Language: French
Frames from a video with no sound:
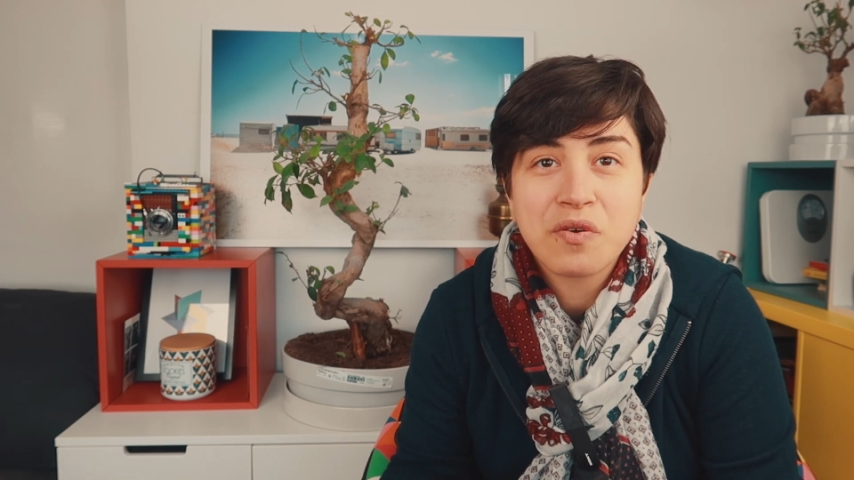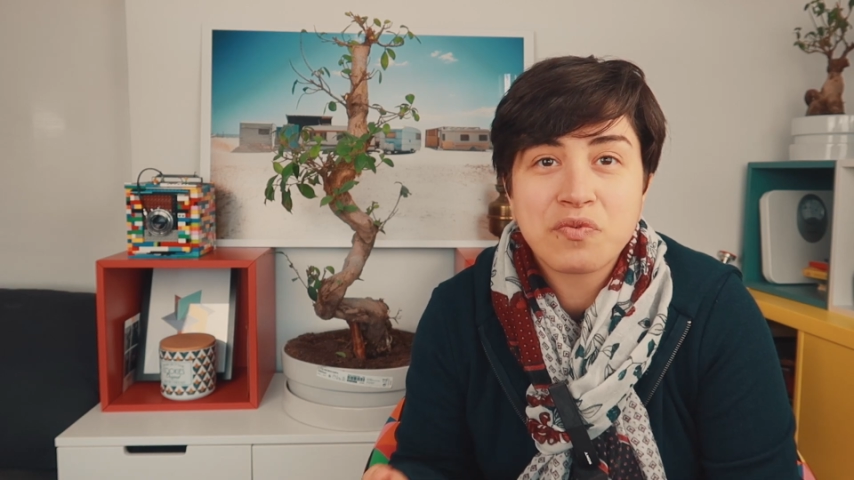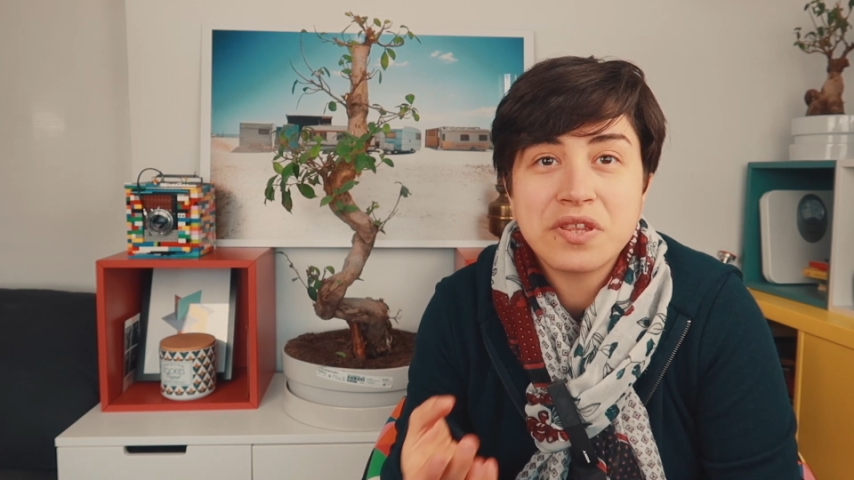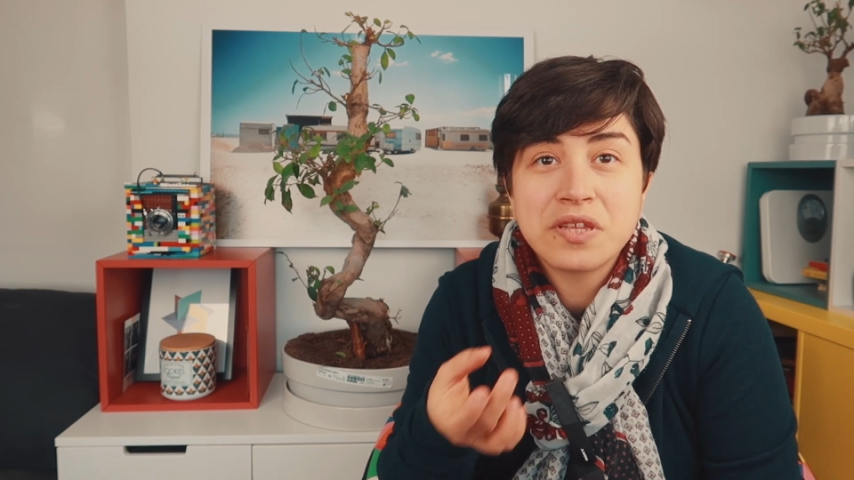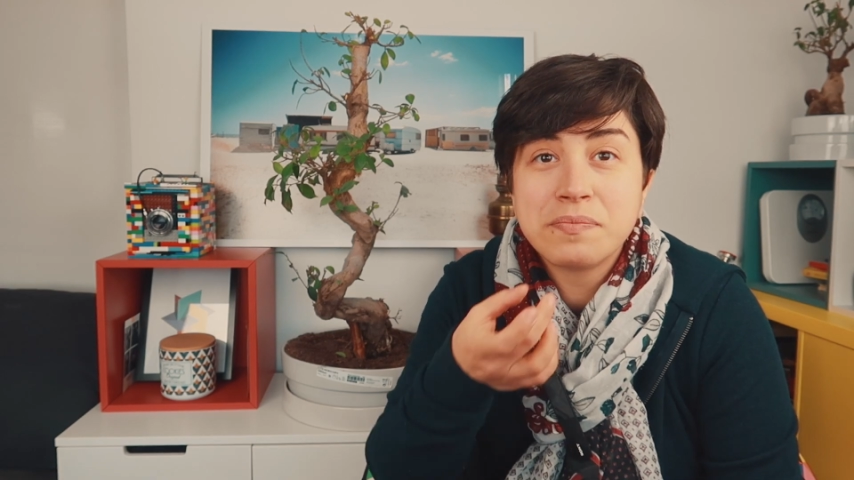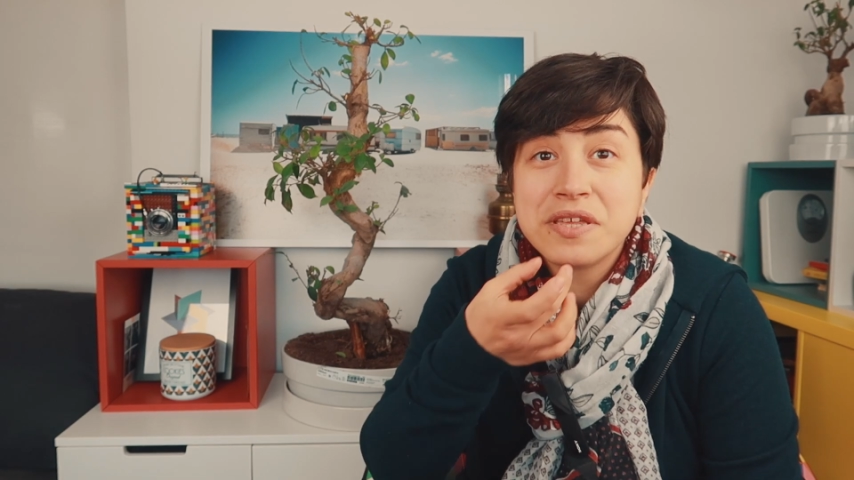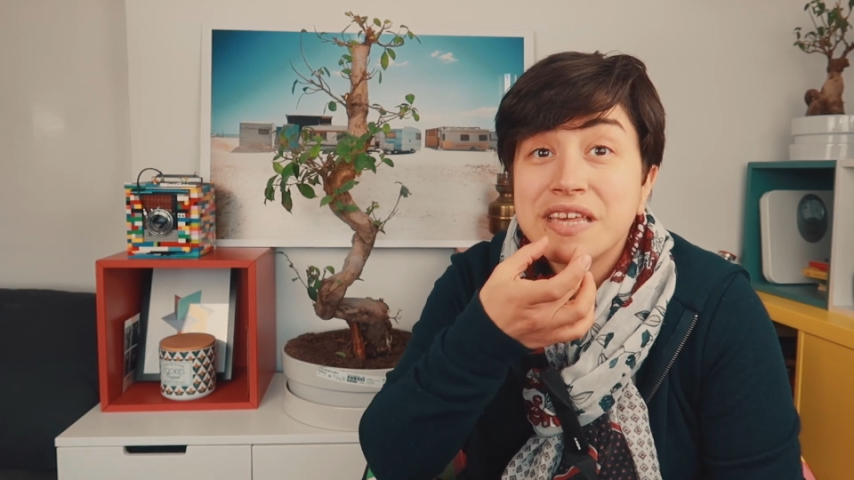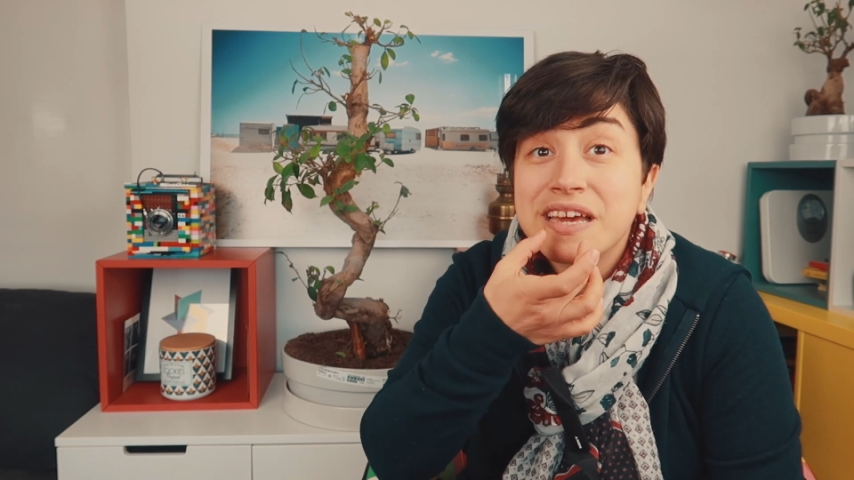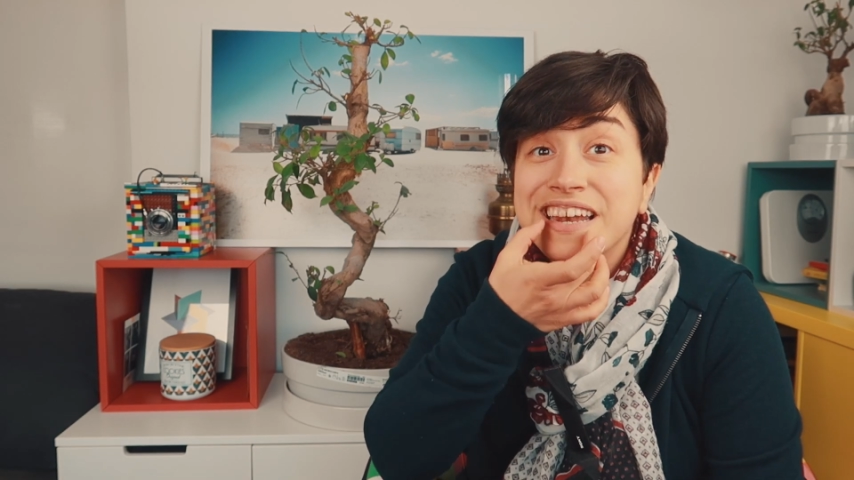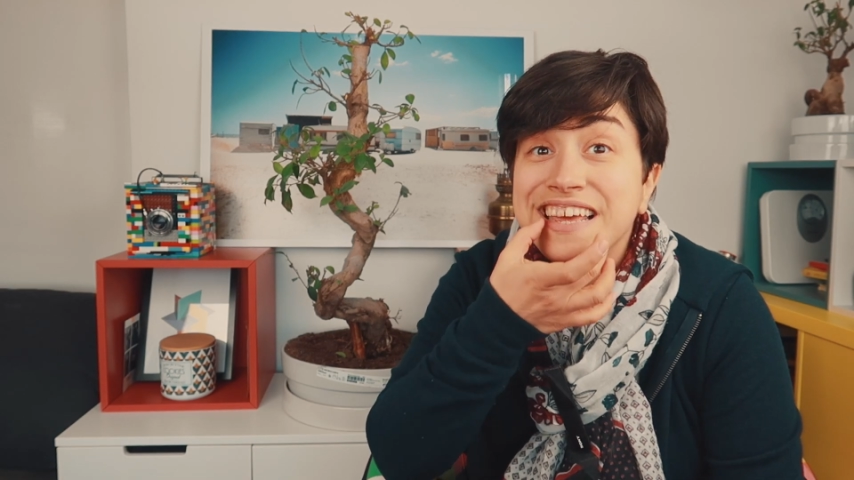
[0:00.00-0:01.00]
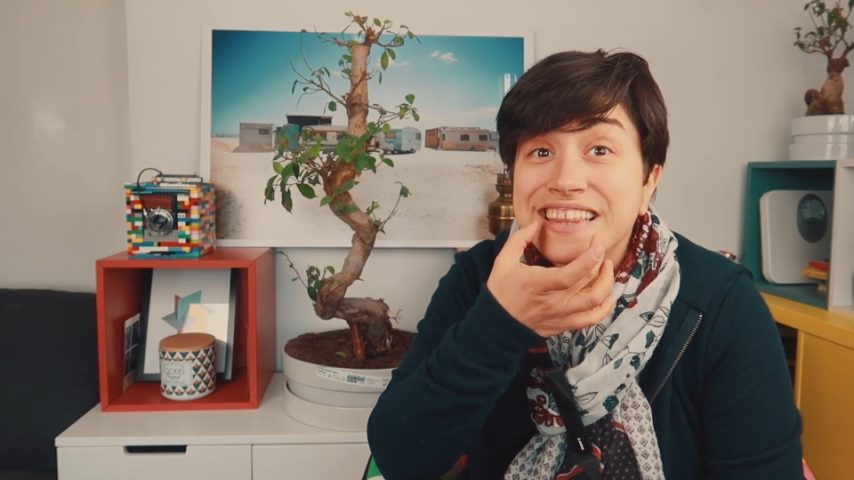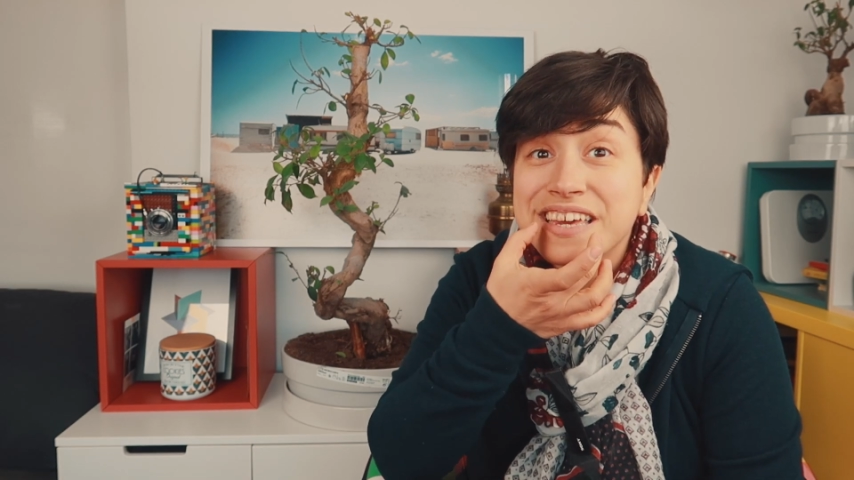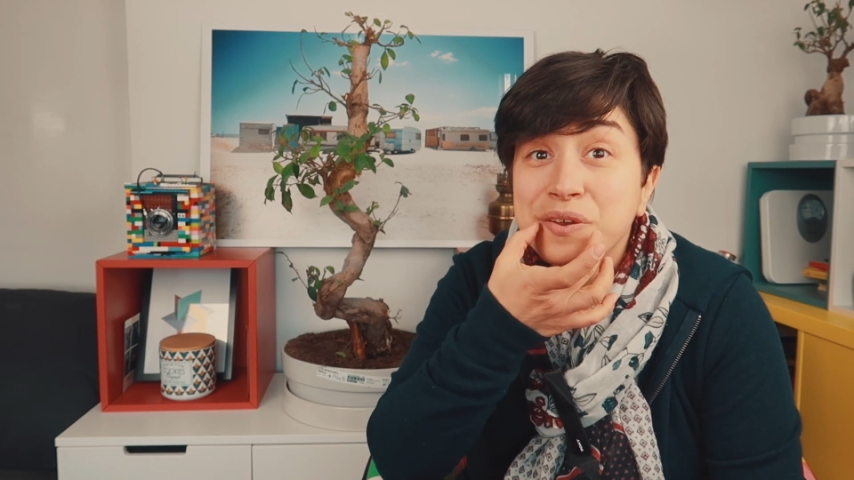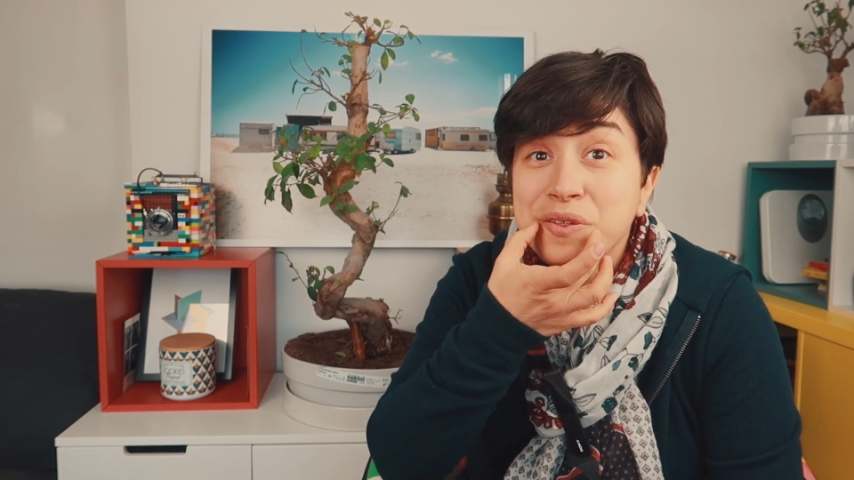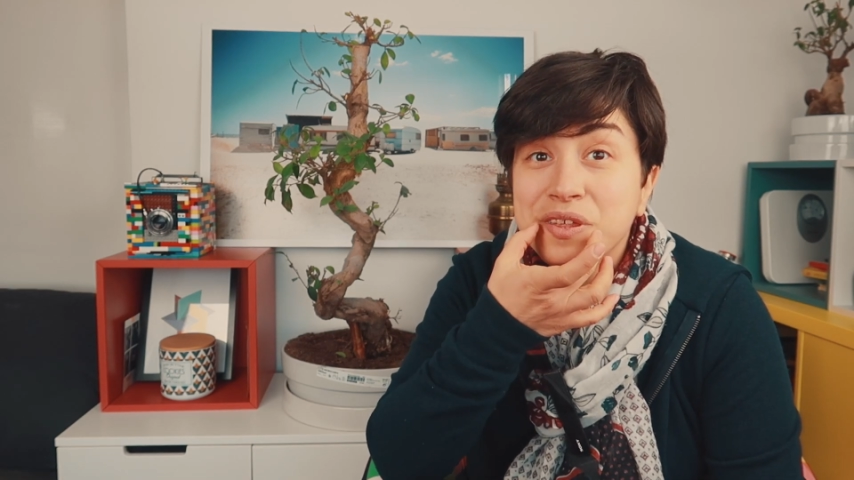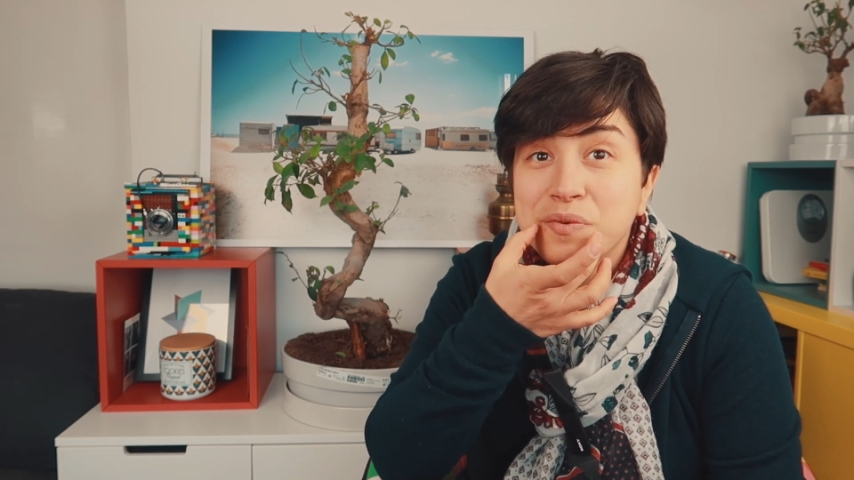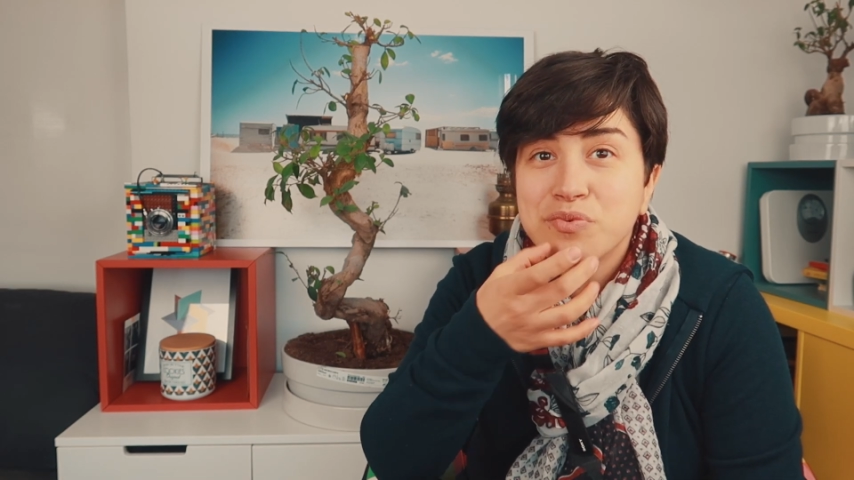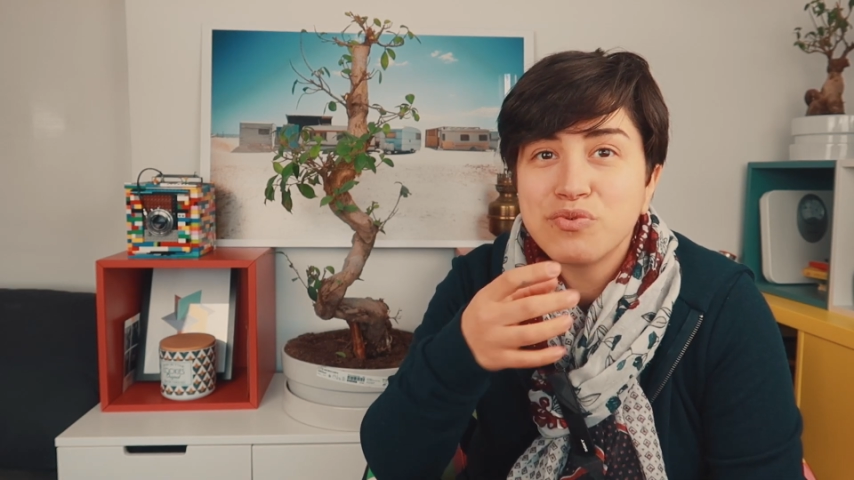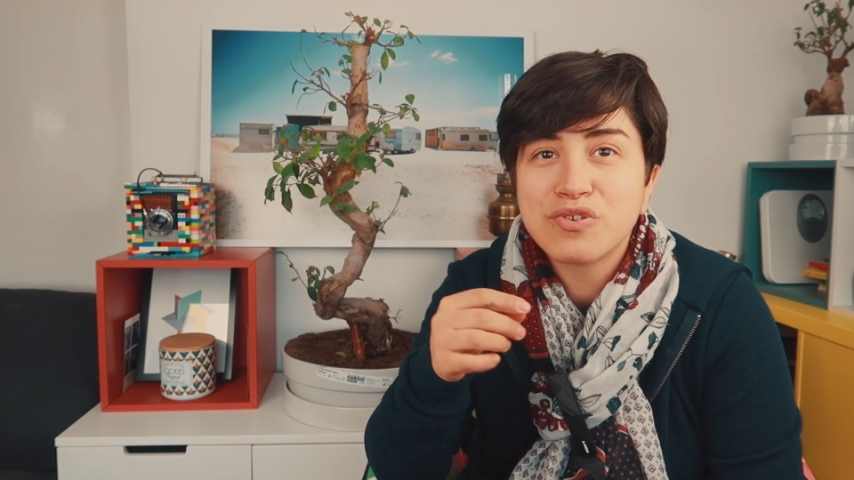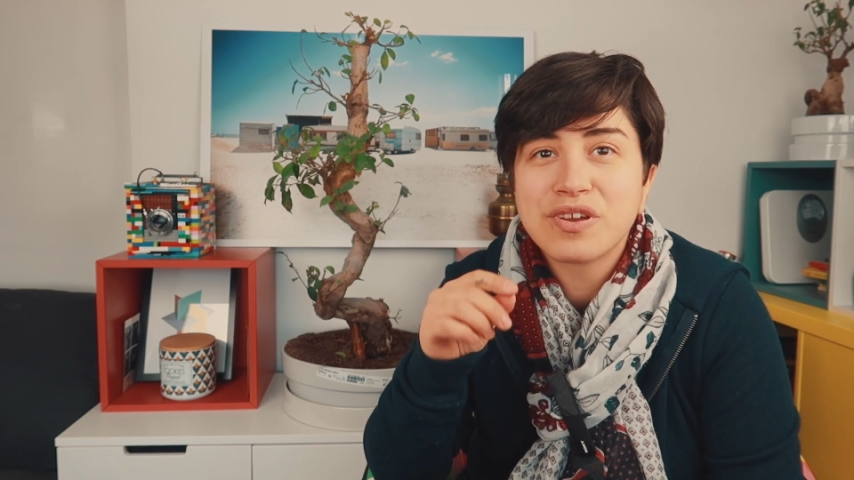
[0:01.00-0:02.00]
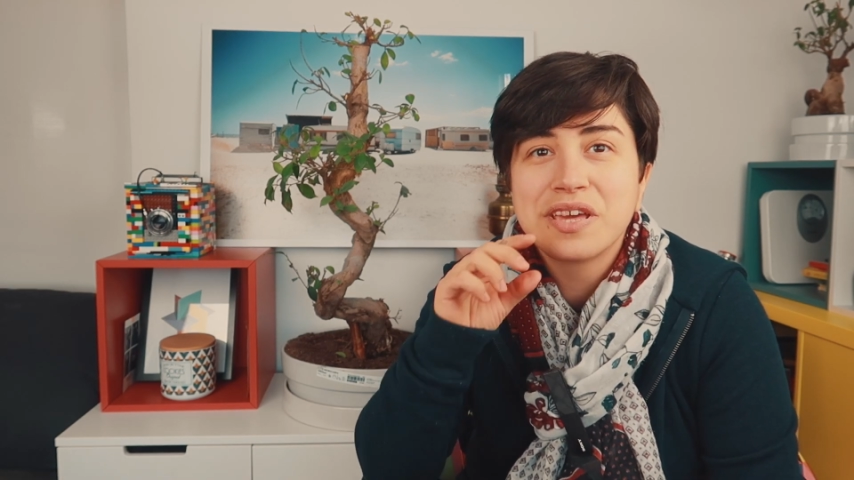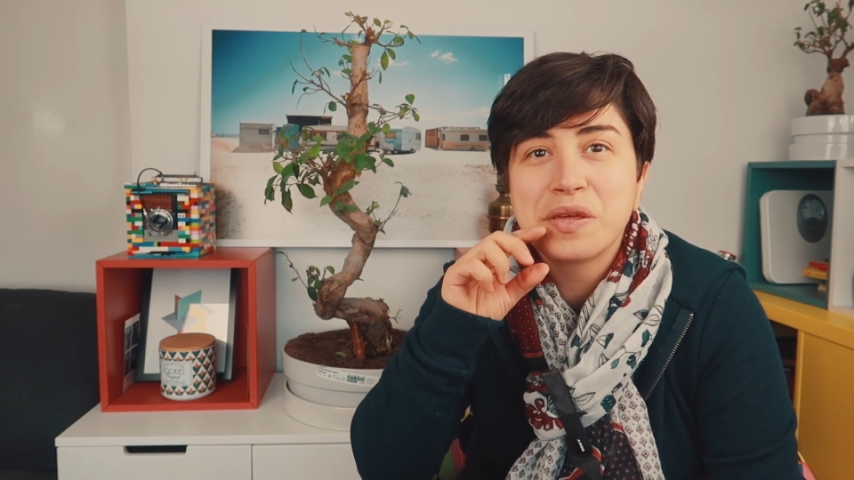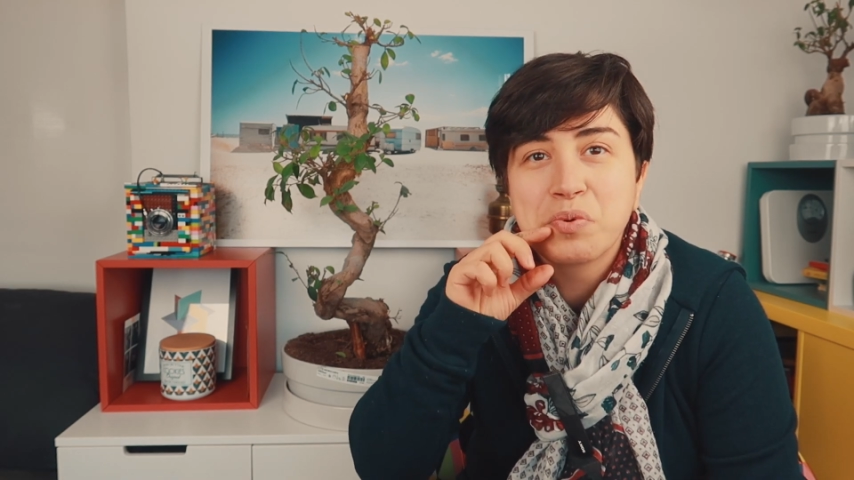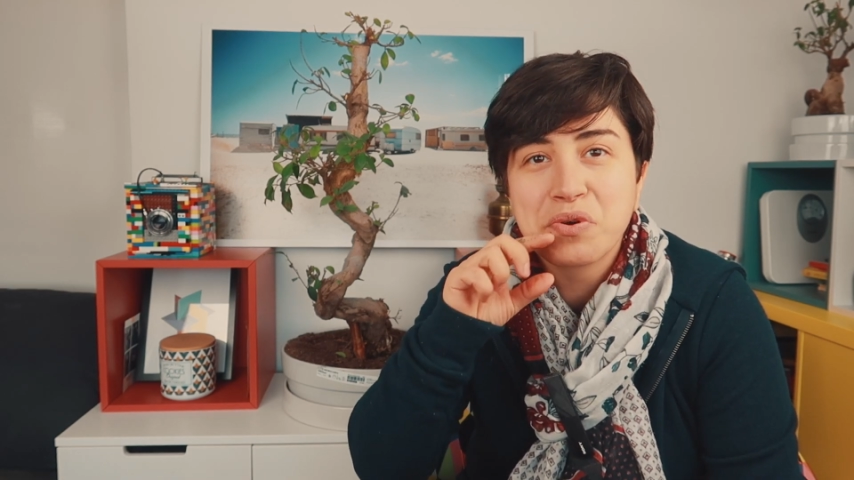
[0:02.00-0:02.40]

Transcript: en fait, qui mettait à l'intérieur de sa bouche et il